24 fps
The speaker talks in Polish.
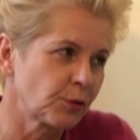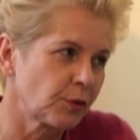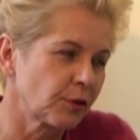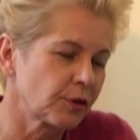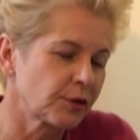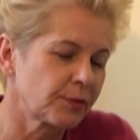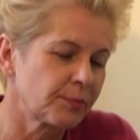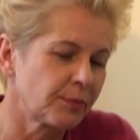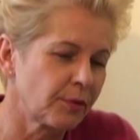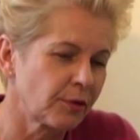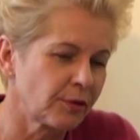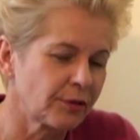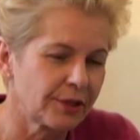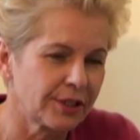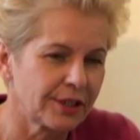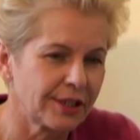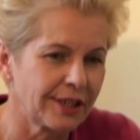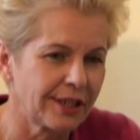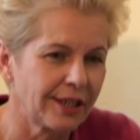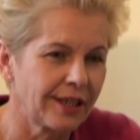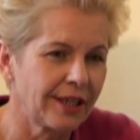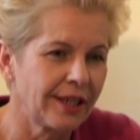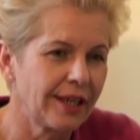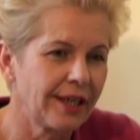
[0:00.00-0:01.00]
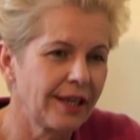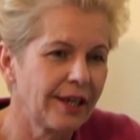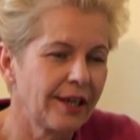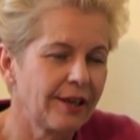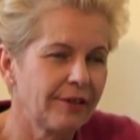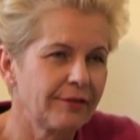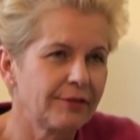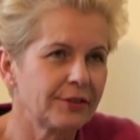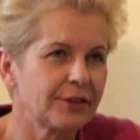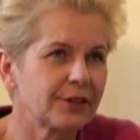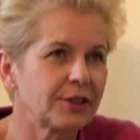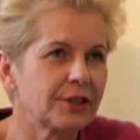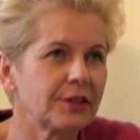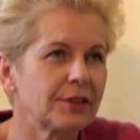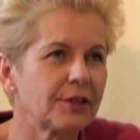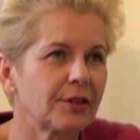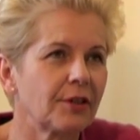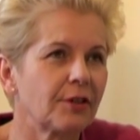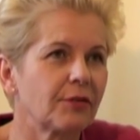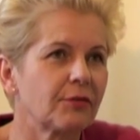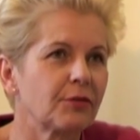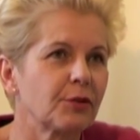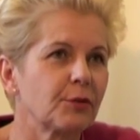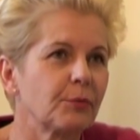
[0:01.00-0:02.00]
tu o sporcie
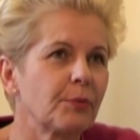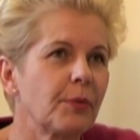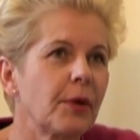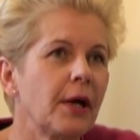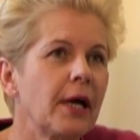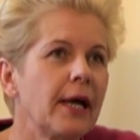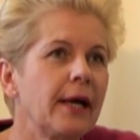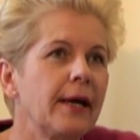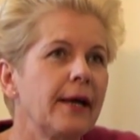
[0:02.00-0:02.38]
wyczynowym, y,